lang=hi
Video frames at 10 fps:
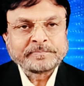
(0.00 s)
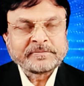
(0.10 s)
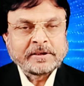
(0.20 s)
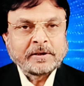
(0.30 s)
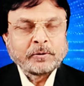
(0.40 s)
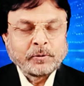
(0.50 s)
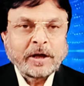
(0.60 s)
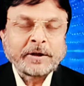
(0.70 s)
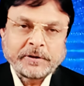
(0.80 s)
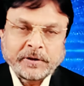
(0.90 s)
लूका
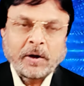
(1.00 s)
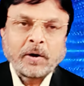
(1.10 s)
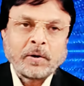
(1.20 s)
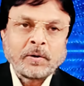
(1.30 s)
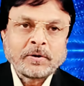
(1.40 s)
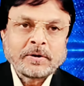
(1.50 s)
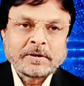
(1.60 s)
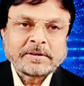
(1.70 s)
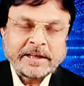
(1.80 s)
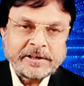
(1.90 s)
नौ
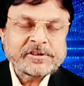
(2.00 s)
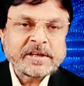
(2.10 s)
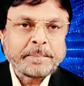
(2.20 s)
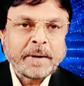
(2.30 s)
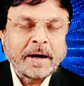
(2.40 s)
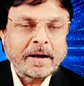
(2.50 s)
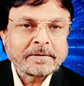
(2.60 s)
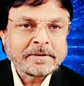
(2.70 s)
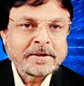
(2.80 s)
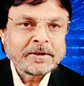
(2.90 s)
तेईस के बाद
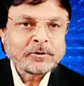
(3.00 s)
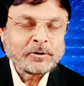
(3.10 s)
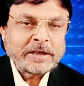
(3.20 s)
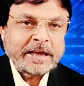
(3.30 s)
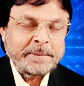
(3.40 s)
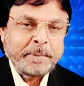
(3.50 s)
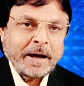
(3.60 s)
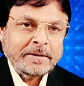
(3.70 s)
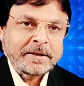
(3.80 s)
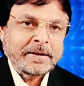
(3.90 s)
तो यही
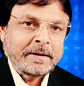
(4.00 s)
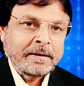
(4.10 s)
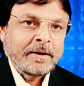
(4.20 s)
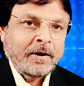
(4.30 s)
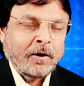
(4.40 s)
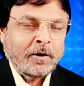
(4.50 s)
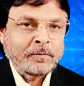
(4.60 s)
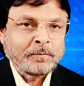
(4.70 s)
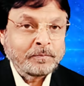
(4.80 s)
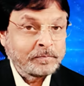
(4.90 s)
बात है और
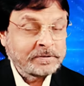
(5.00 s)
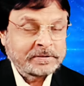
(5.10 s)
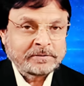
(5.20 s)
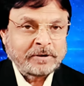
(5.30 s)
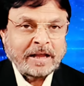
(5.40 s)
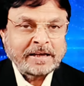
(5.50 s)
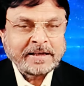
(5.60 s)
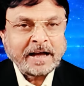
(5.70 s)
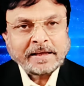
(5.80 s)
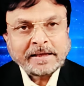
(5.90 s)
वहाँ लिखा
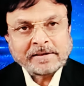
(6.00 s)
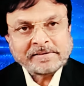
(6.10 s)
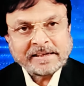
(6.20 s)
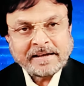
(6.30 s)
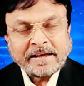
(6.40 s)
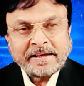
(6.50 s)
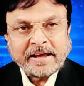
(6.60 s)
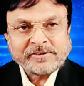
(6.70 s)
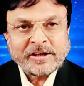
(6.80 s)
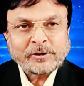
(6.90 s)
है यहाँ से कई
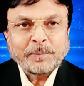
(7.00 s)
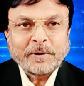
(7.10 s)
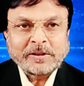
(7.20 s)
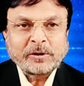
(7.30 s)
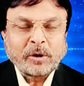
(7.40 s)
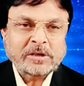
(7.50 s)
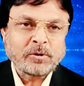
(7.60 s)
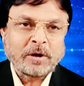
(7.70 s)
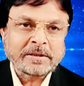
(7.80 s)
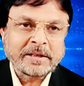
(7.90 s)
ऐसे हैं जो मृत्यु का
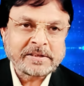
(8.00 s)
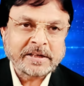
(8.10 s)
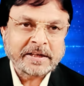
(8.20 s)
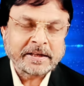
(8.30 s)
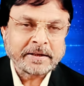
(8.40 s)
स्वाद नहीं चखेंगे